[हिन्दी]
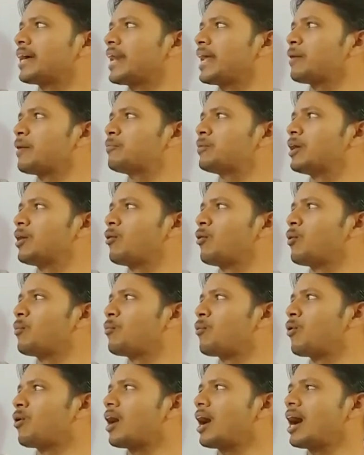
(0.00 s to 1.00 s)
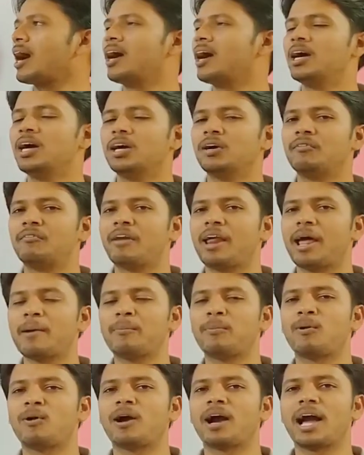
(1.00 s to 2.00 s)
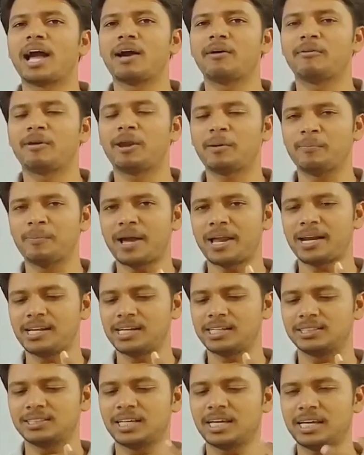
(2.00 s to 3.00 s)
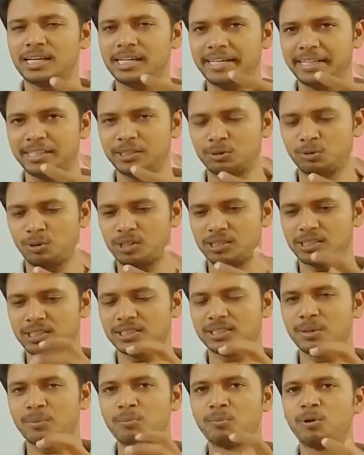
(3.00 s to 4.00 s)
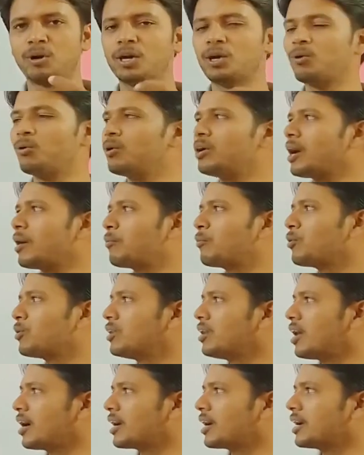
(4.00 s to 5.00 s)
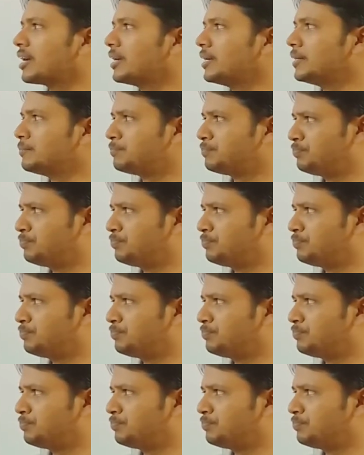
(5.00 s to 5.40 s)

क्रेप डेवलप होगा व्रेप होगा व्रेप यानी ऐसे ईट थोड़ी जैसे मुड़ी हुई आपको लगेगी